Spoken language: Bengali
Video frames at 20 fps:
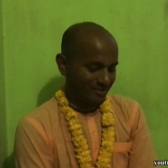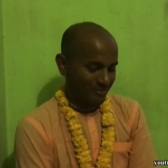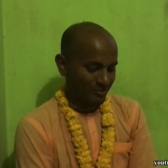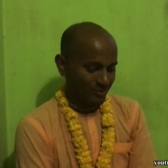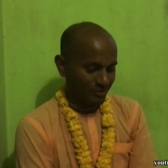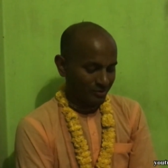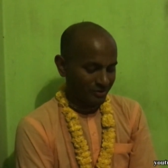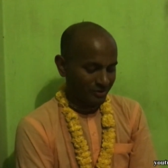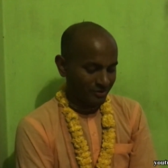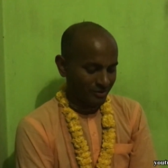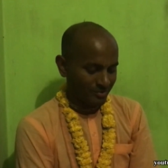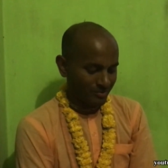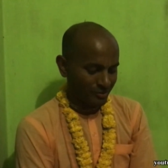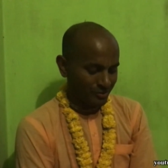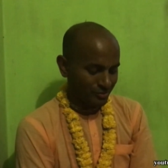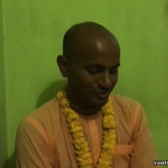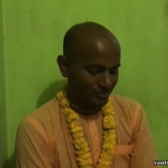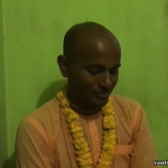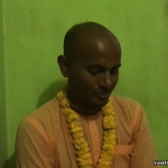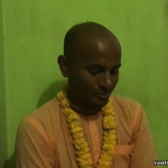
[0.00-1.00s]
প্রকৃত
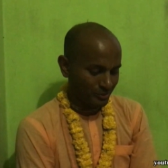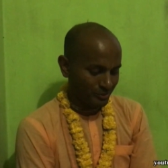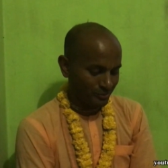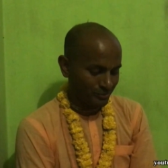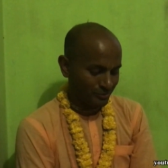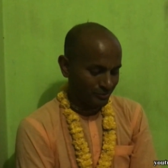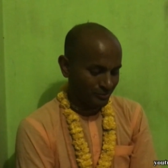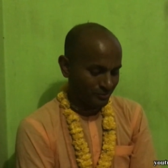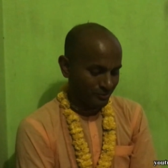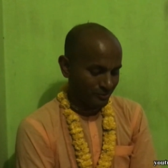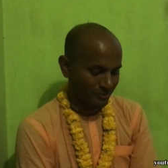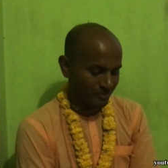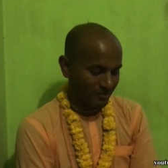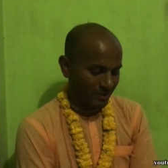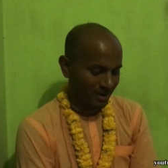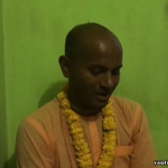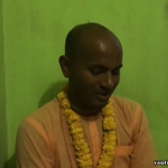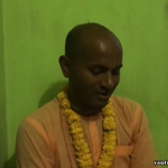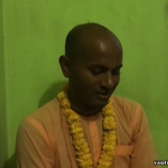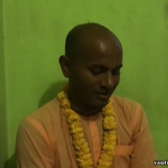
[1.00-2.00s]
বৈষ্ণব সন্তুষ্ট
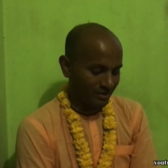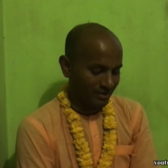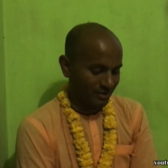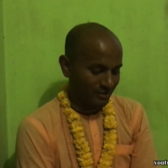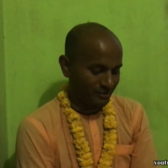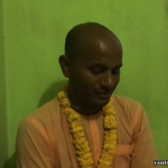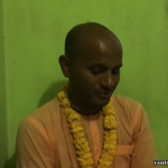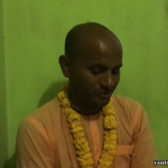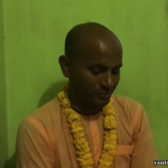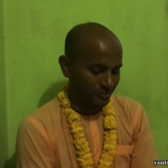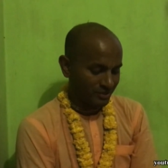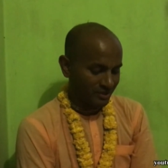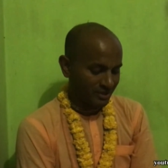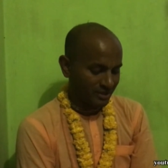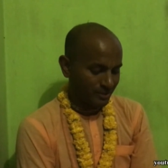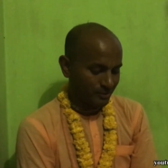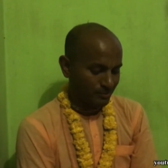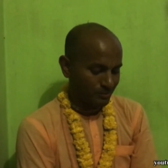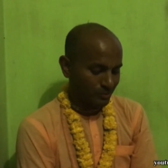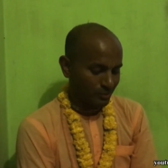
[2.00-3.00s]
হইবা যদি
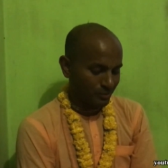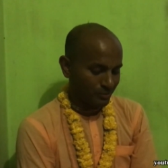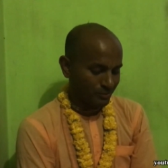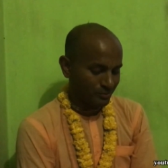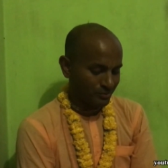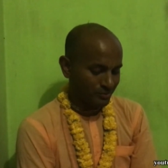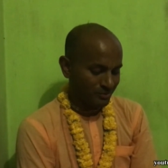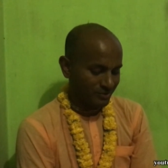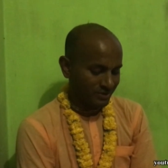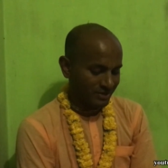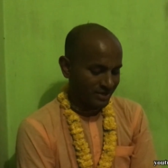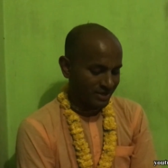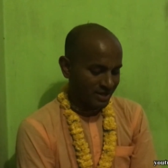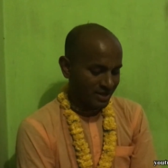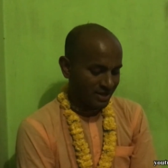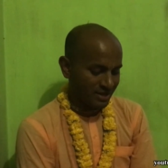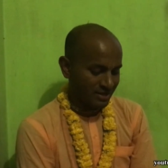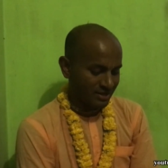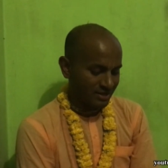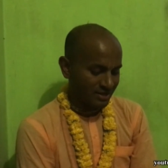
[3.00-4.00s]
কেউ মনোযোগ
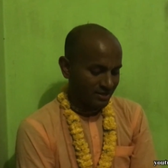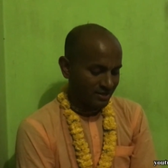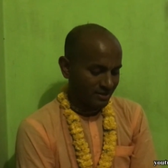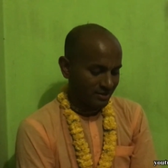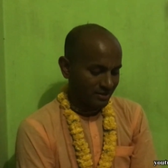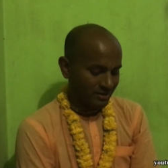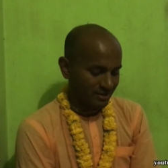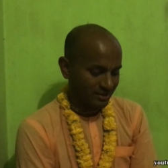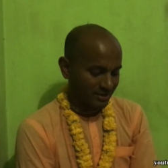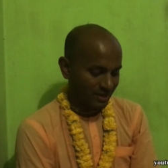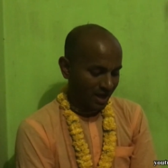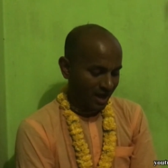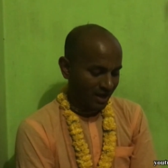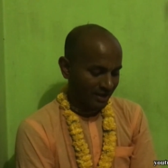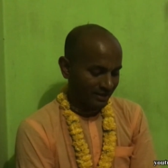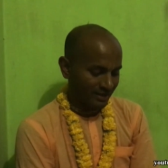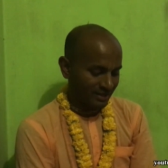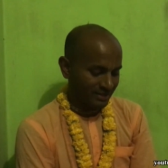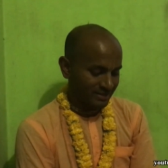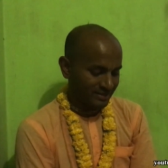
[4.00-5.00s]
দিয়া
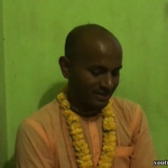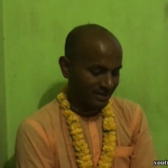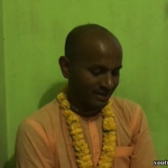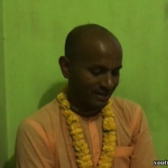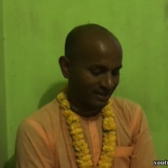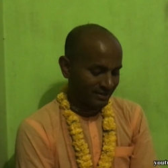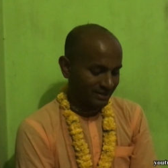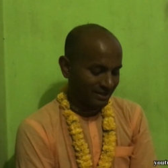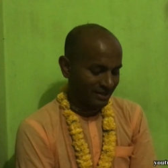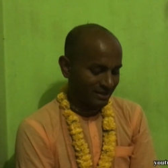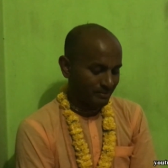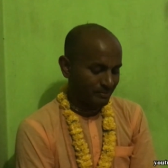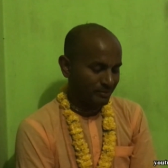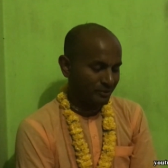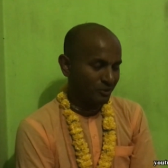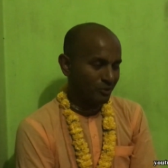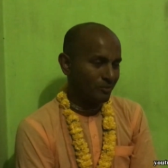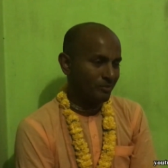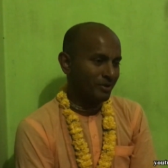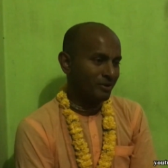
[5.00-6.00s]
তার কাছ থেকে তার
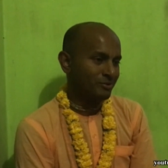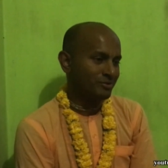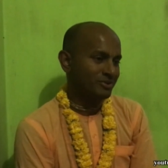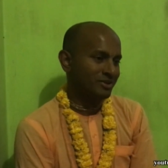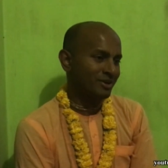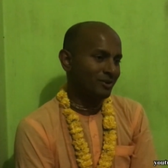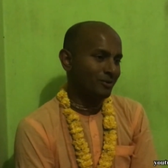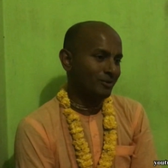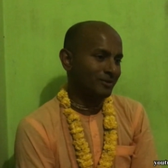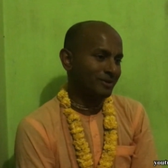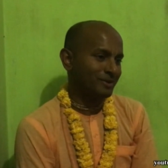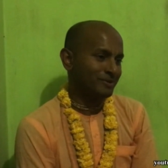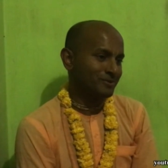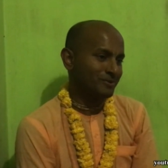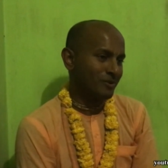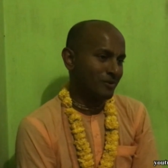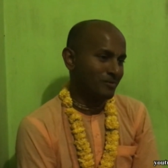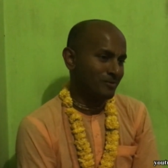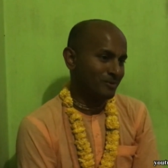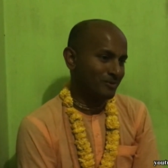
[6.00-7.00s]
প্রিয় মানুষের কথা
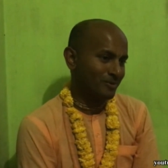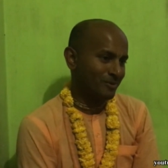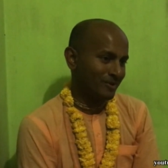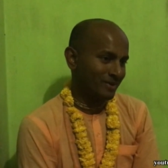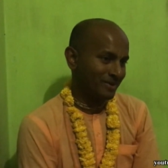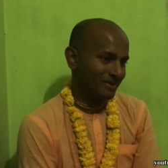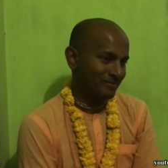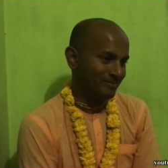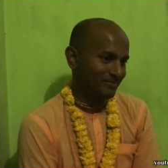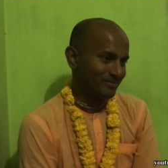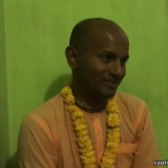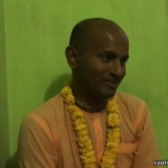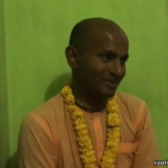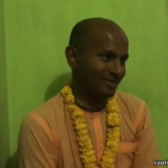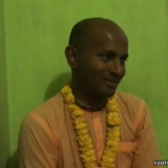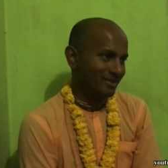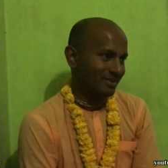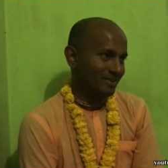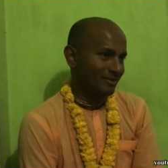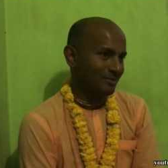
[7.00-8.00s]
শ্রবণ করে
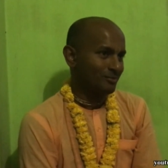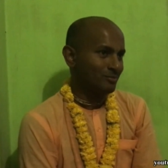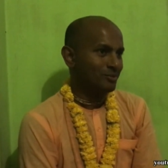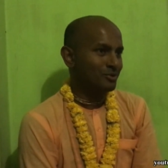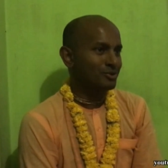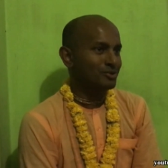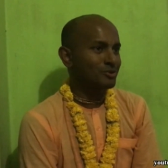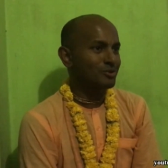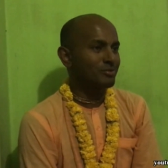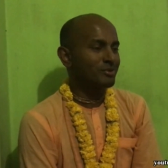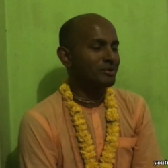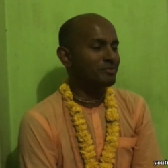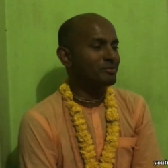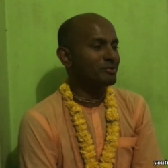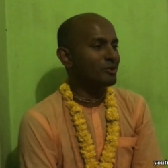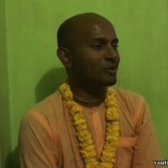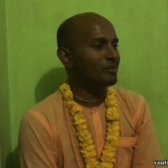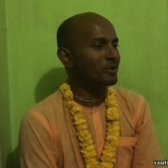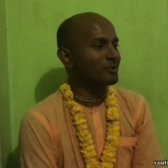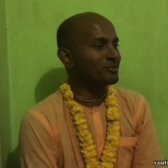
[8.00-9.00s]
বৈষ্ণবের
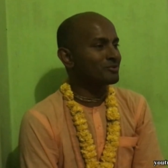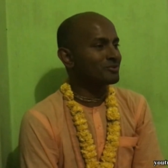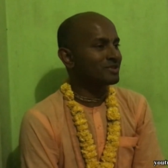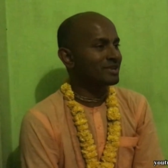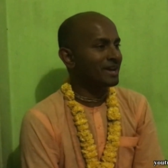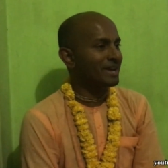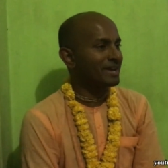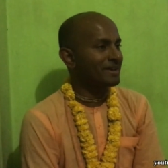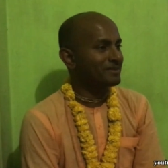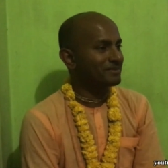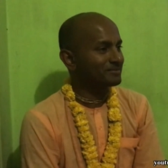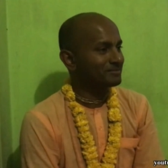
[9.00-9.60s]
প্রিয় মানুষকে